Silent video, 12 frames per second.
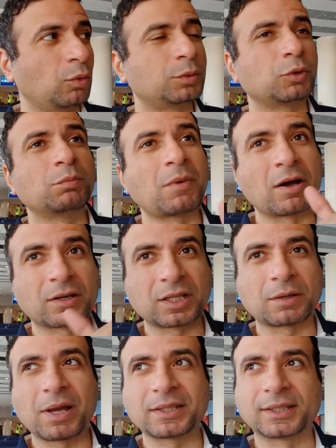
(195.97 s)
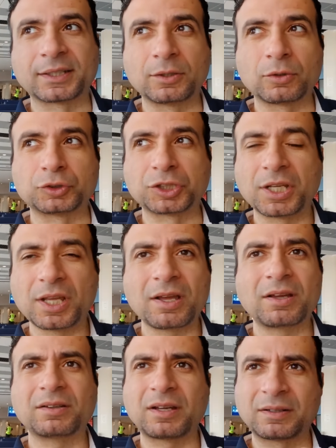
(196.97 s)
وتقول مهاراتك بقى
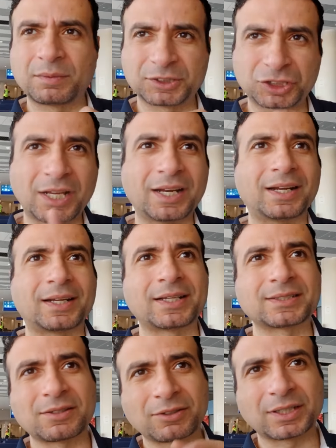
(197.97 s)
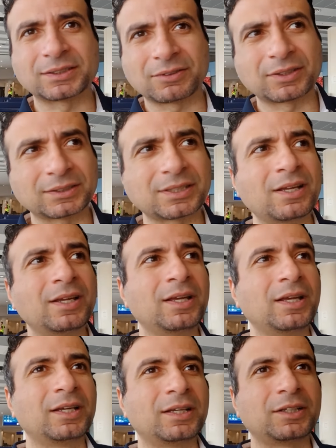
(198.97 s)
التكنولوجيه انا بشتغل على كذا وكذا وكذا
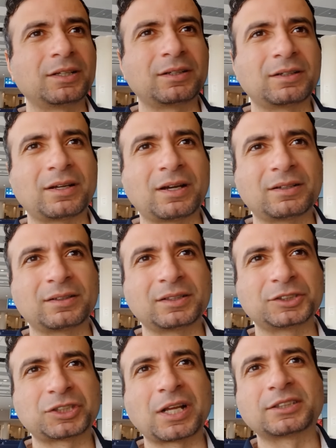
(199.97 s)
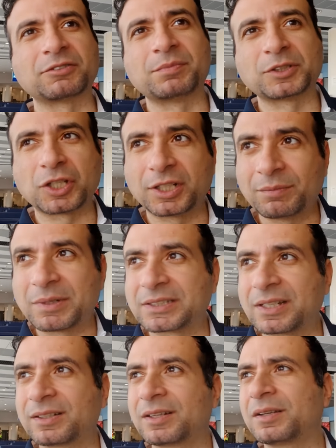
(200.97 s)
اشتغلت في مشاريع
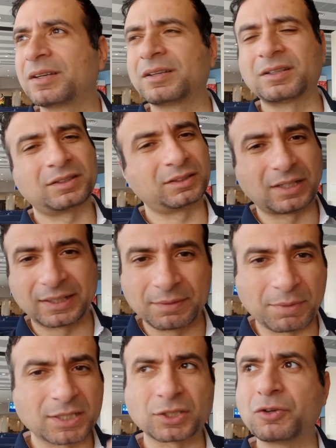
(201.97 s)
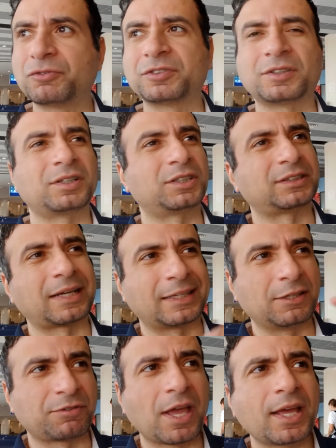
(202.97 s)
مثلا تركيب اسقف
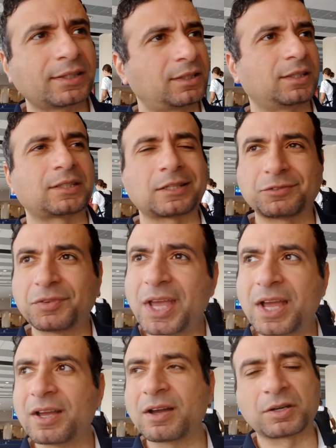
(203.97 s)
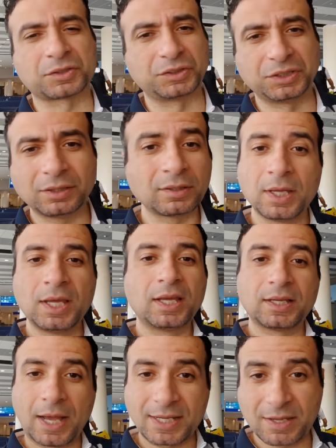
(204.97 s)
تكييفات تدفئه ارضيات
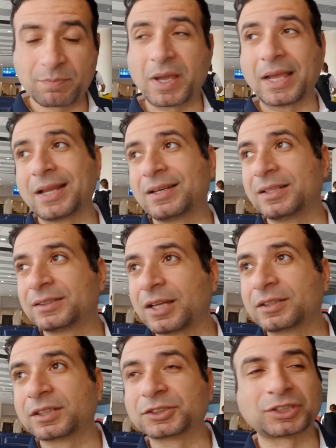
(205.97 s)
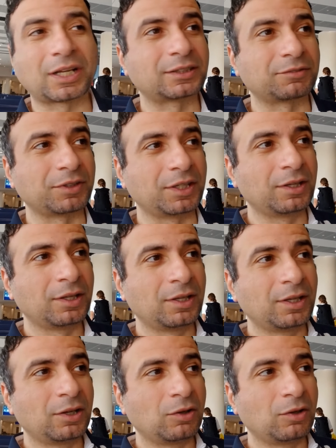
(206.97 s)
حسب مجال اللي انت حضرتك اشتغلت فيه